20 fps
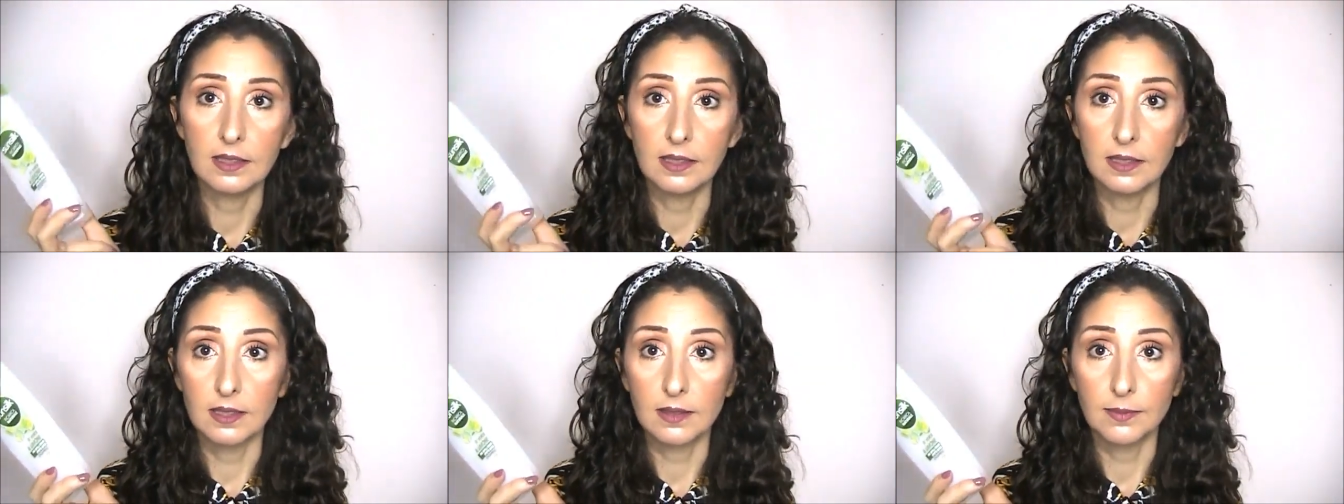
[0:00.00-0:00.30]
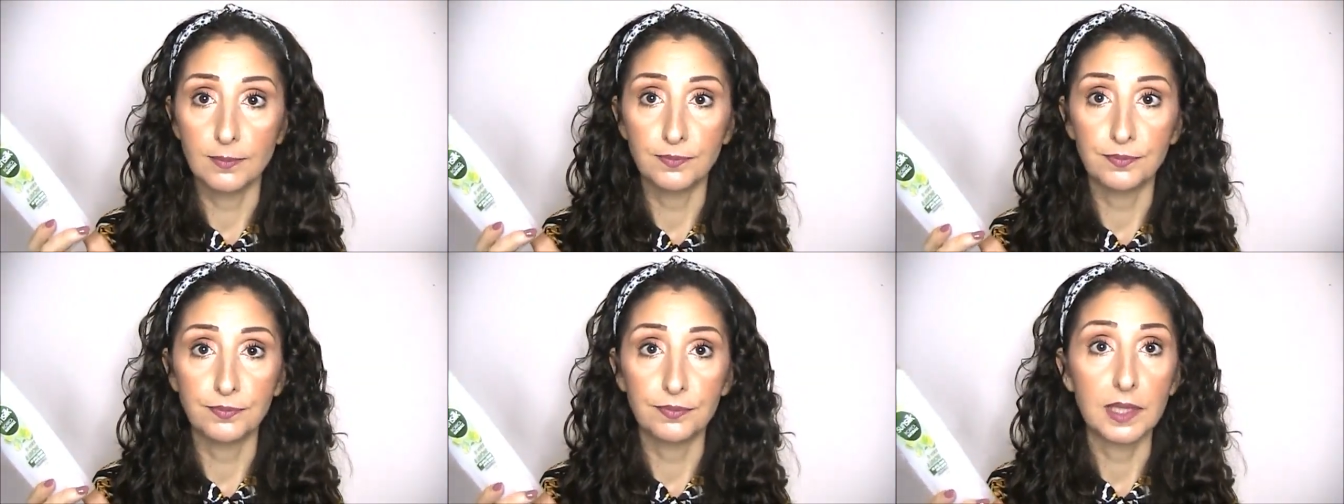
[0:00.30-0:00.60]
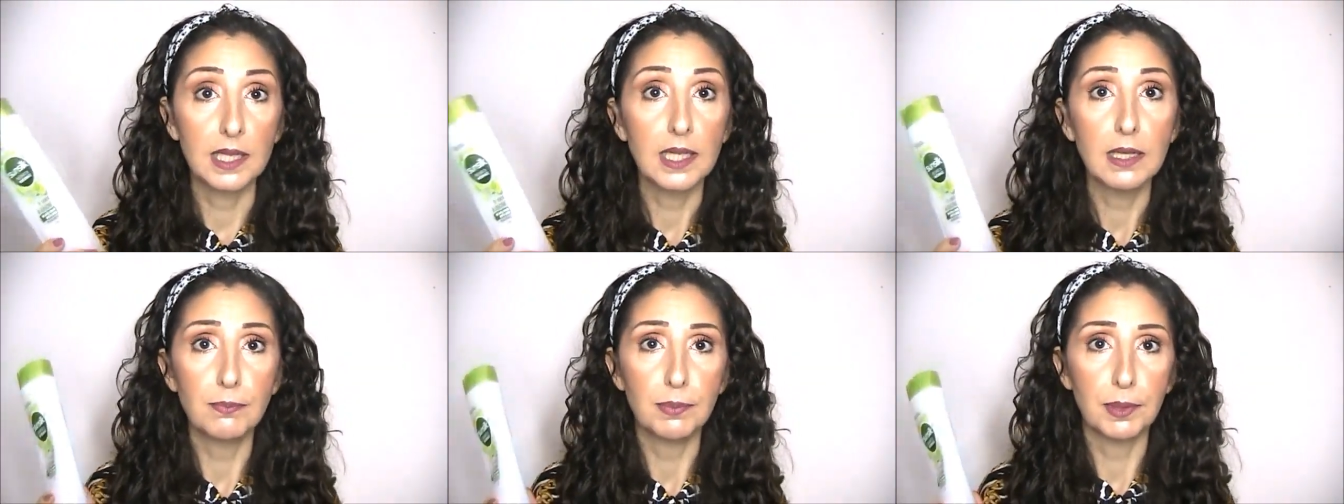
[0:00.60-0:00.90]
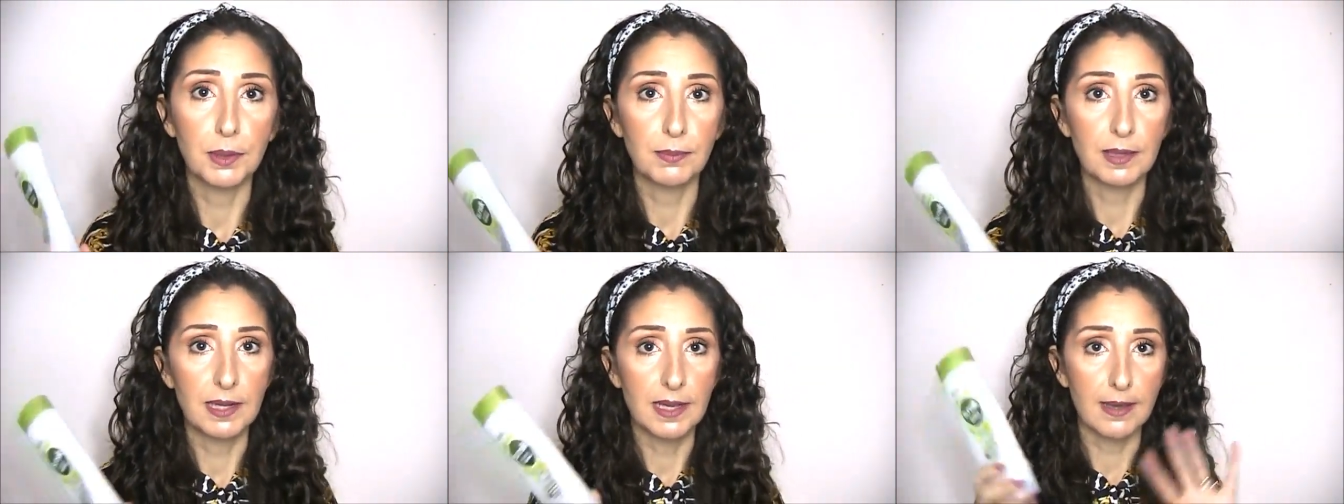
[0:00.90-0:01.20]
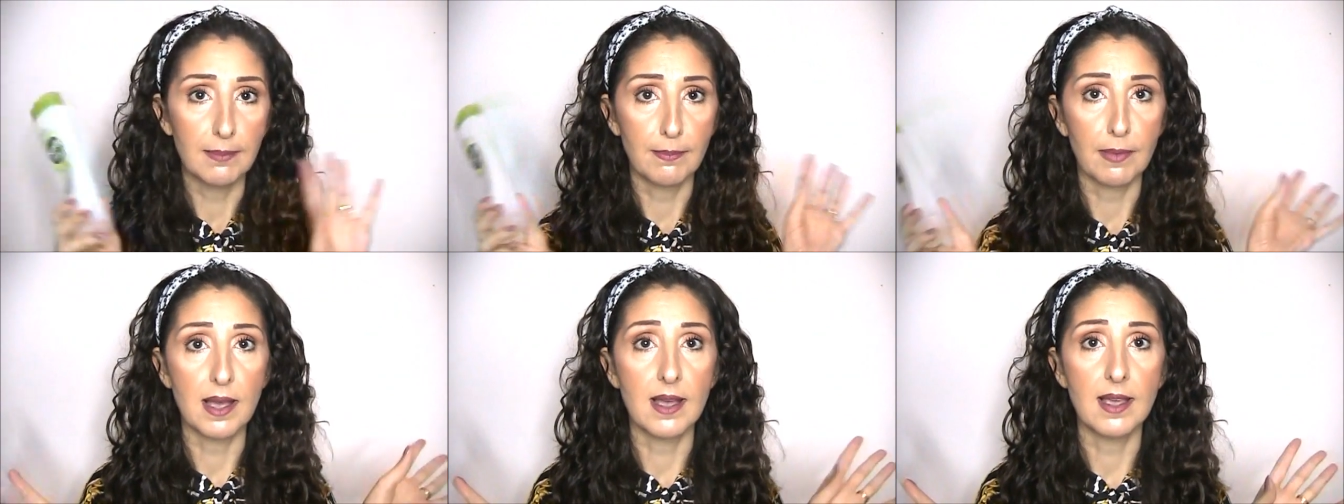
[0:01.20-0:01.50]
um, il
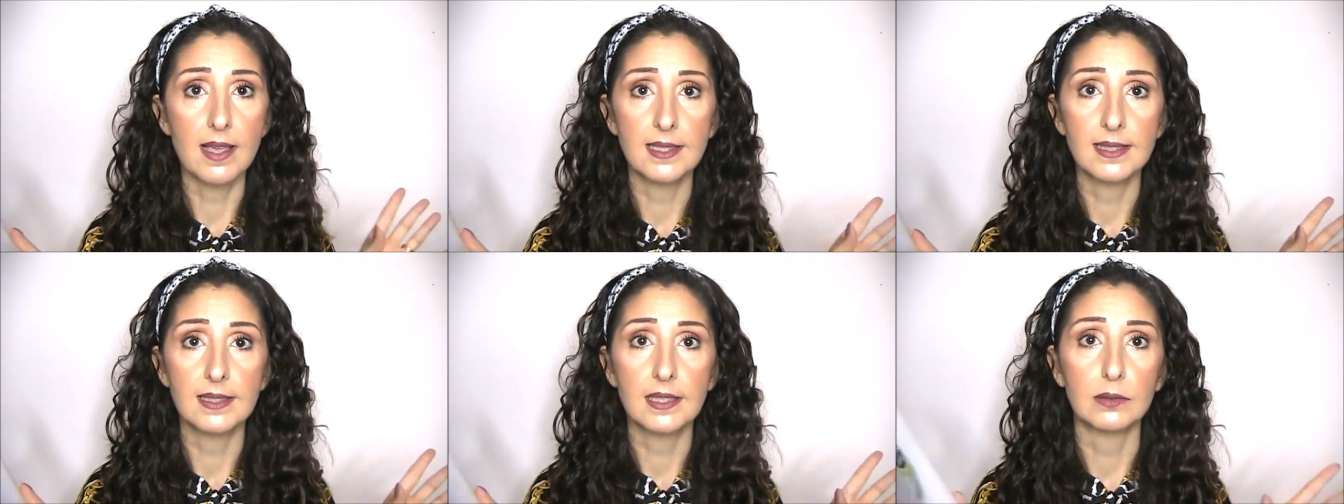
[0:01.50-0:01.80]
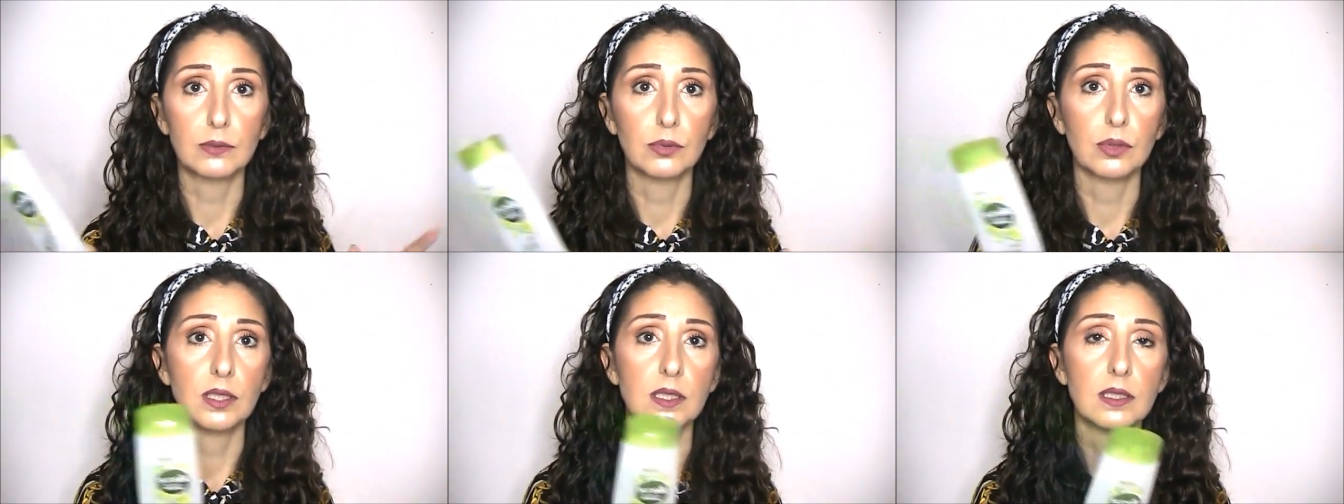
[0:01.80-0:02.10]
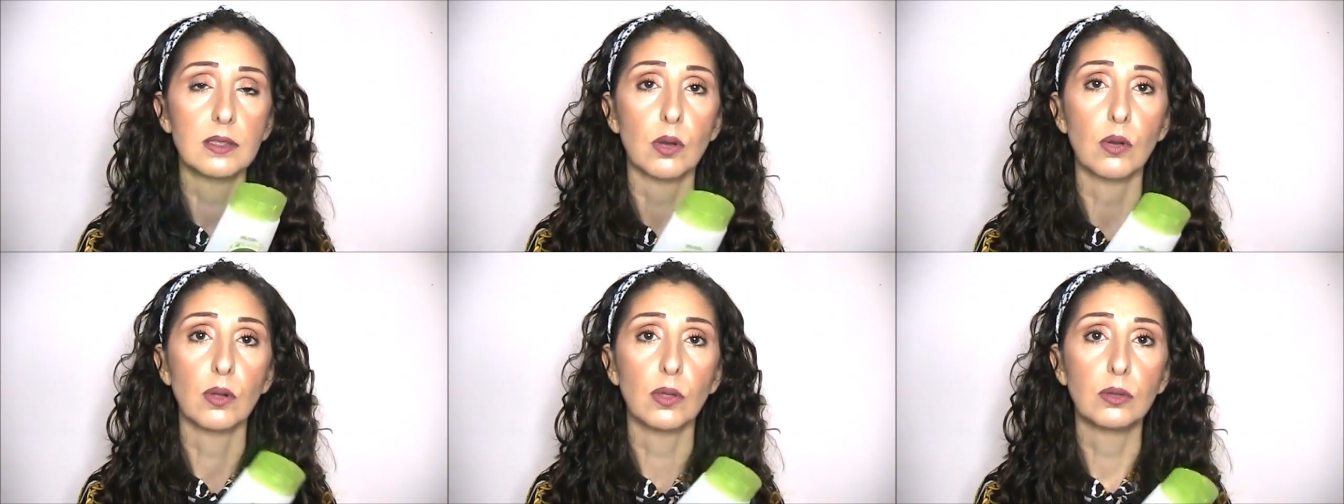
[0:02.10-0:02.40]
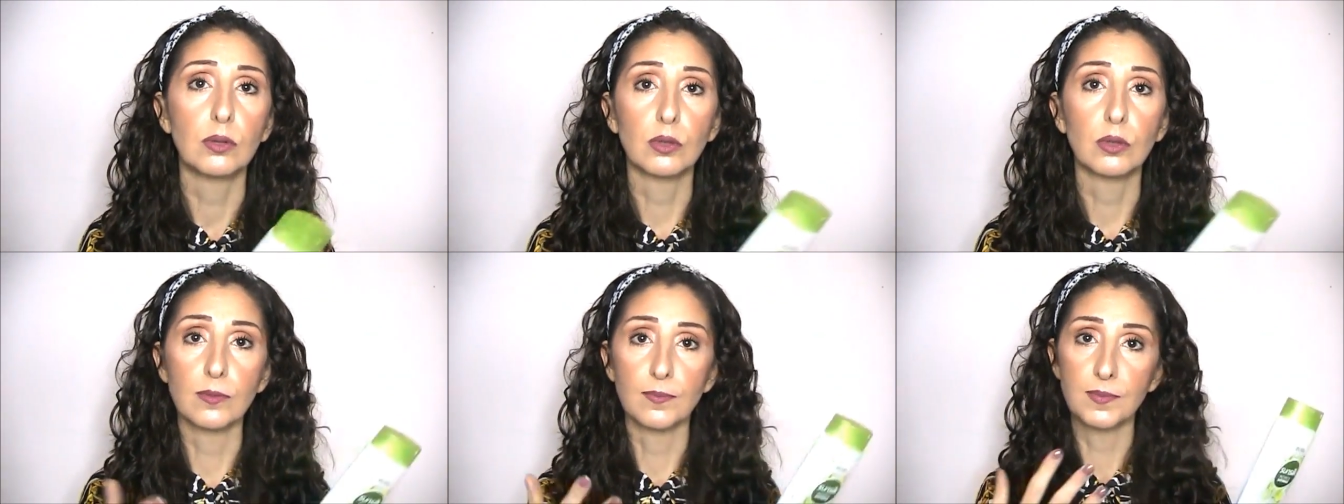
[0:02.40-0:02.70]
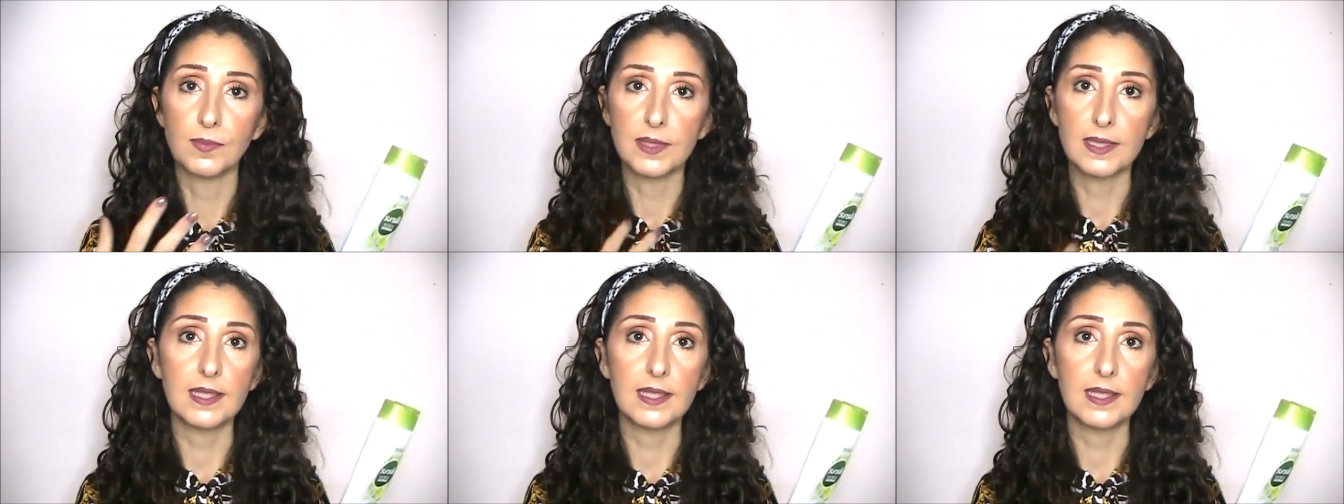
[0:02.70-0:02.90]
problema è stato risolto,